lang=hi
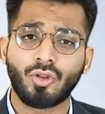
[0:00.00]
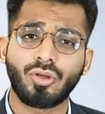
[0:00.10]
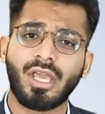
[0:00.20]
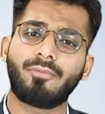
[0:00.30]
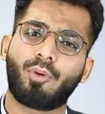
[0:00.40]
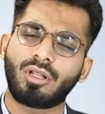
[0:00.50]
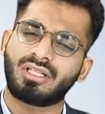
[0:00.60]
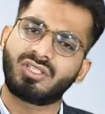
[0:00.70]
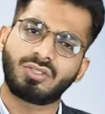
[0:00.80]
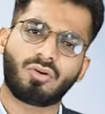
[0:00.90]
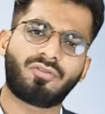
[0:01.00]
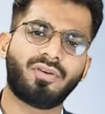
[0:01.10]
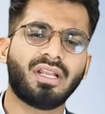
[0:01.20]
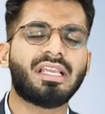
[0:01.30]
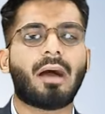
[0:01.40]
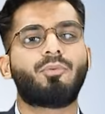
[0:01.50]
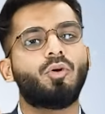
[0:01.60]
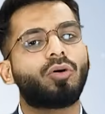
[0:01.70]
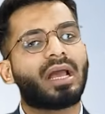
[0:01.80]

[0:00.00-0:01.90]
तो ये एक बहुत अच्छे सॉफ्टवेयर ये आप लोगों